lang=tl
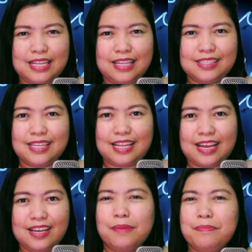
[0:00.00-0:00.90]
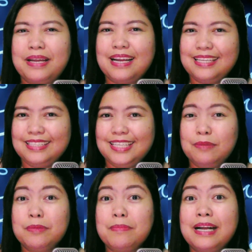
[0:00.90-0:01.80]
na lang sila? Parang hindi
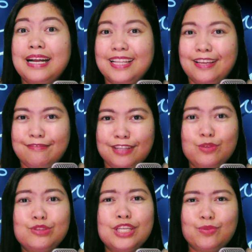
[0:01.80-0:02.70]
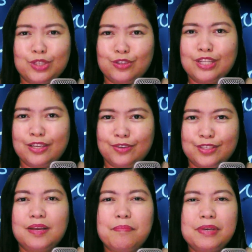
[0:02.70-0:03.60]
naman magka-level yung sitwasyon na yon.
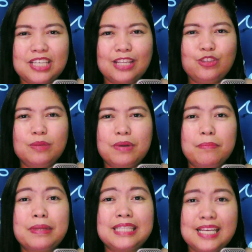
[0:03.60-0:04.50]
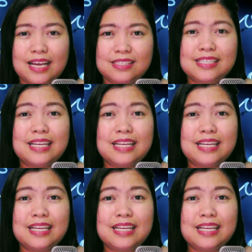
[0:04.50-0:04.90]
Masyado namang matigas si